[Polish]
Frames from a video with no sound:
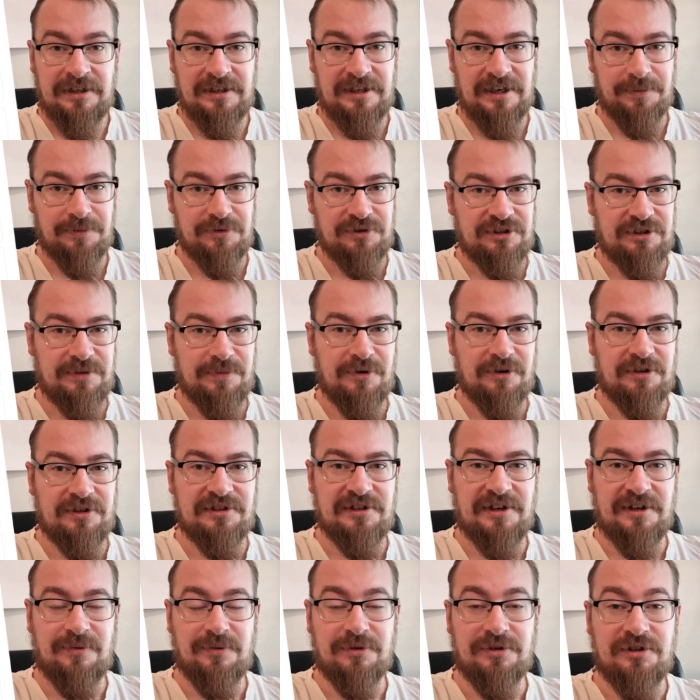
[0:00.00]
Jakbyście mogli
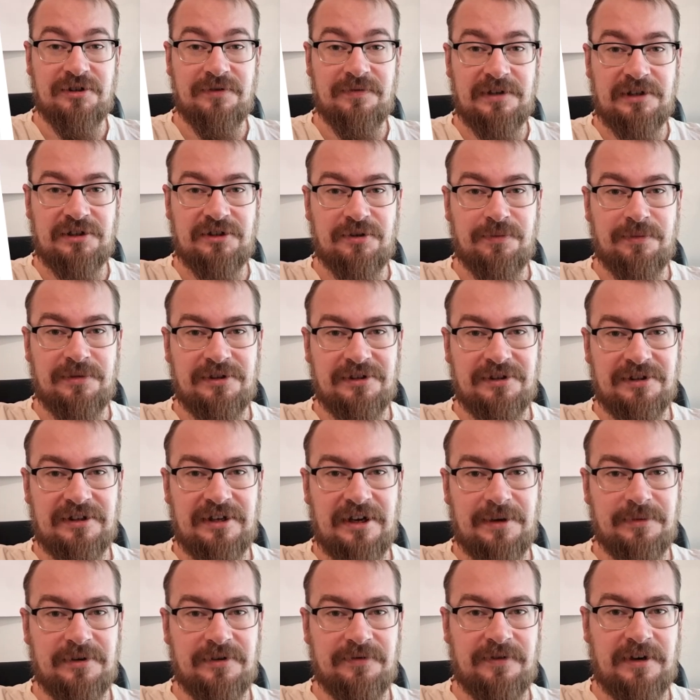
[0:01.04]
zagłosować, to będzie
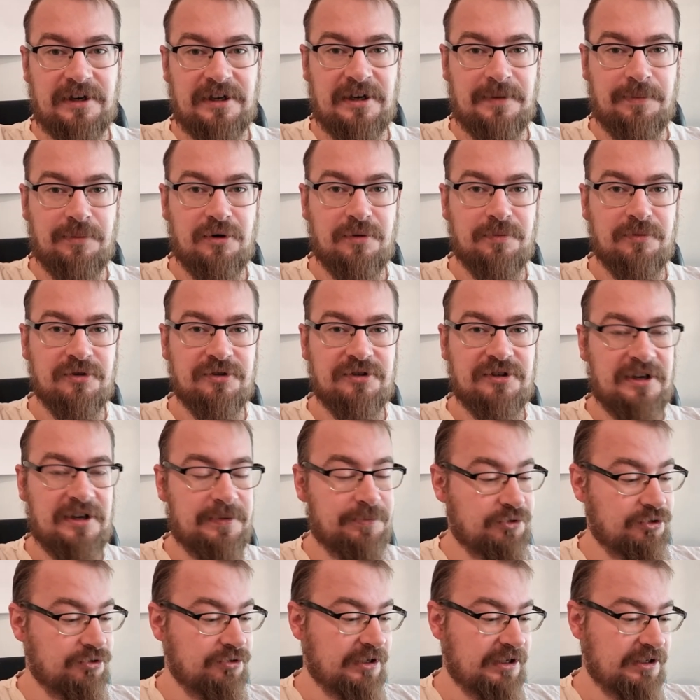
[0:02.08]
dla mnie fajna pomoc, a
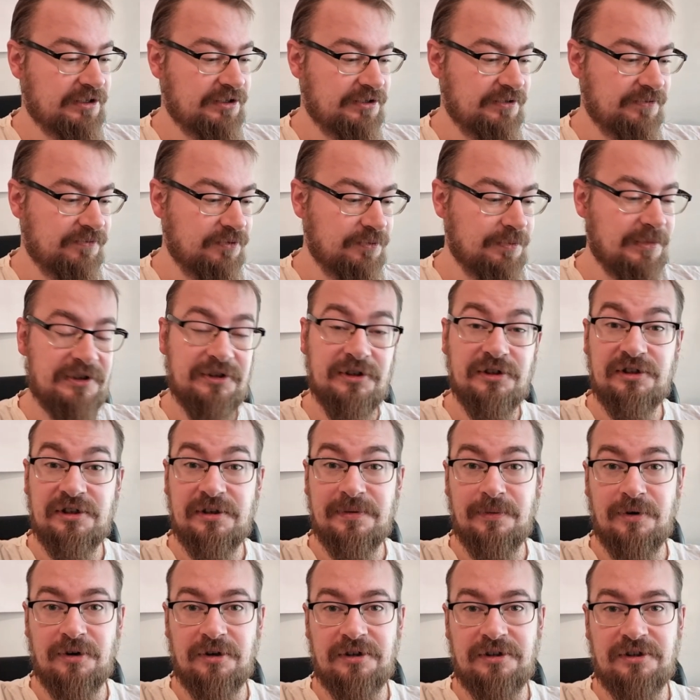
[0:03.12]
przy okazji Wy
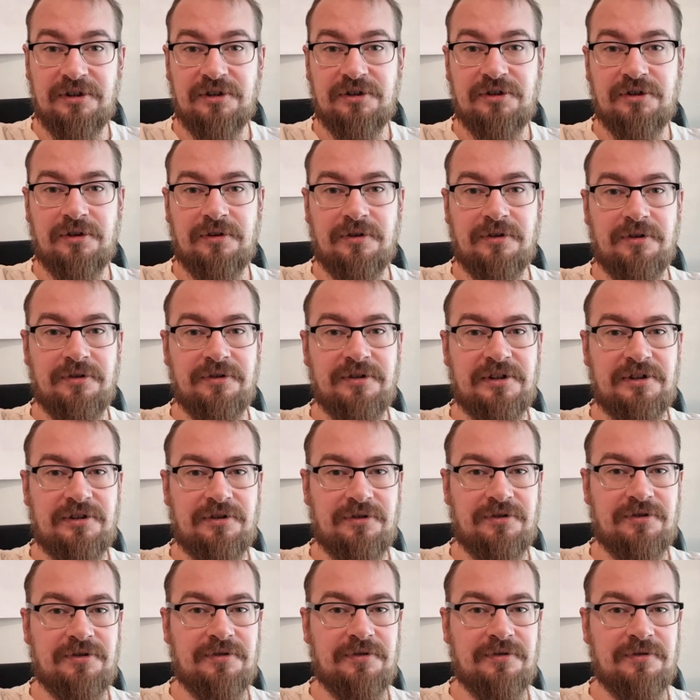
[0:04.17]
będziecie mogli też oglądać
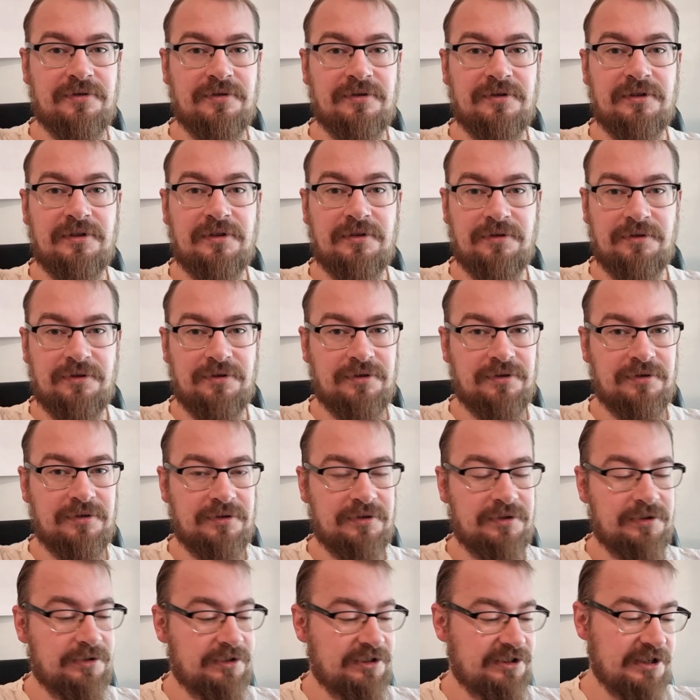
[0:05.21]
to, co
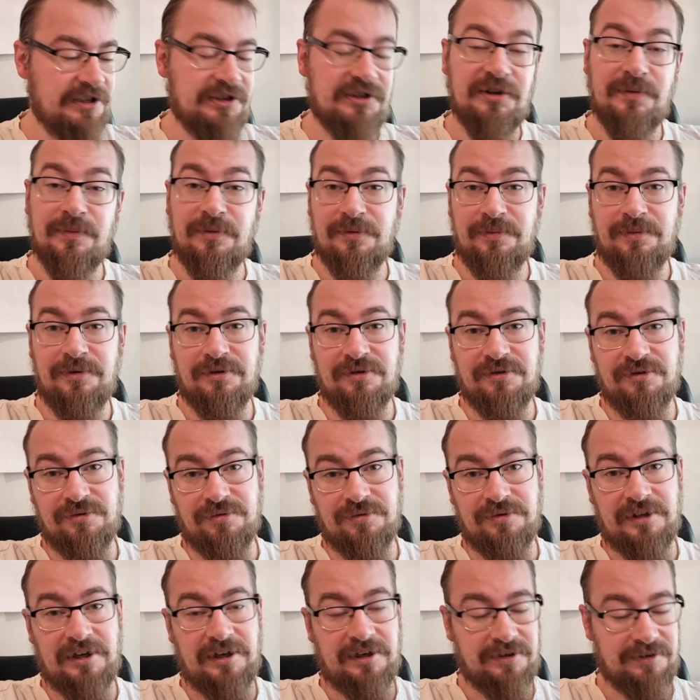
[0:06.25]
chcecie po
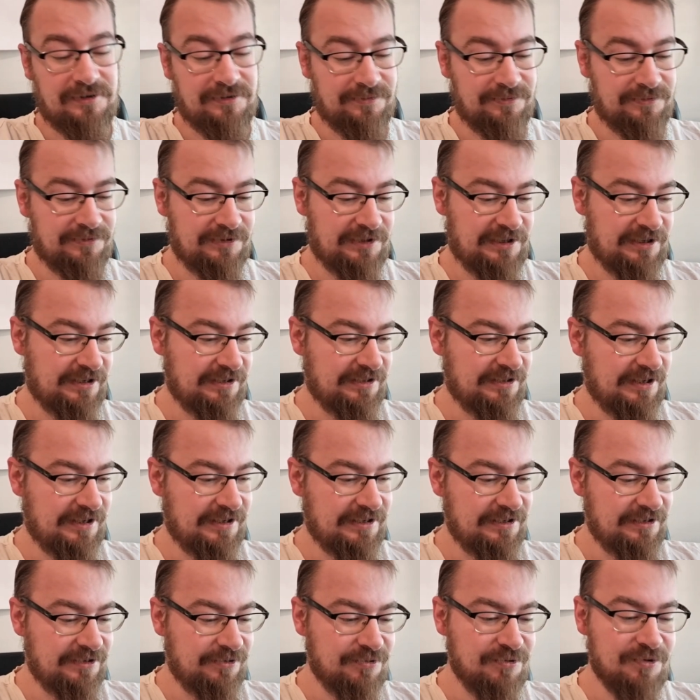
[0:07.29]
prostu, tak? tak?
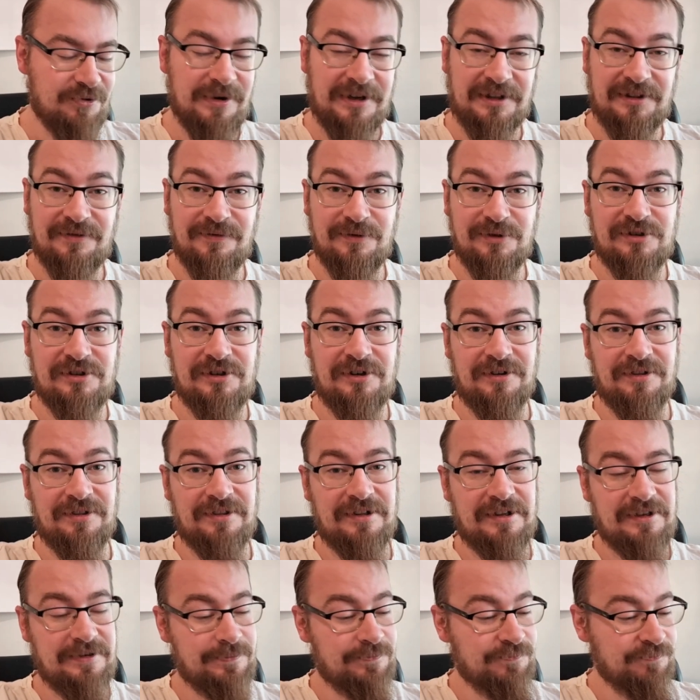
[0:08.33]
Taki układ
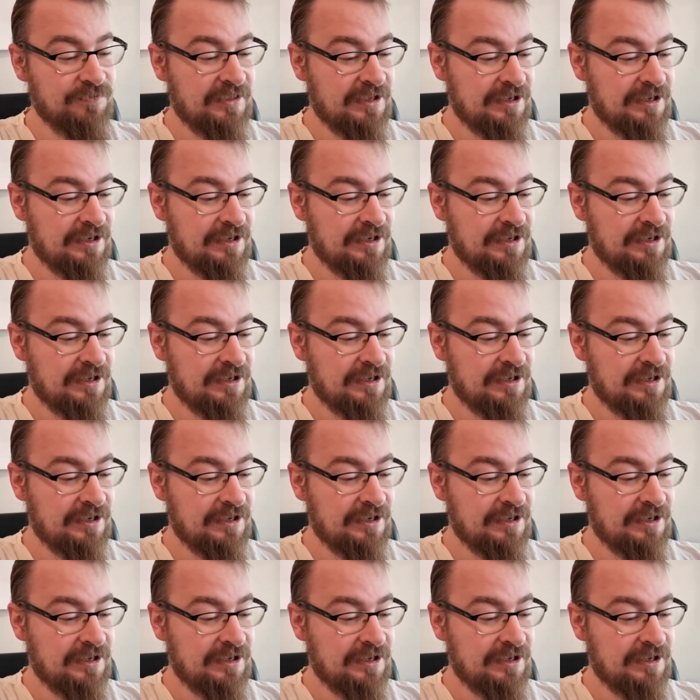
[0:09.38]
dwustronny.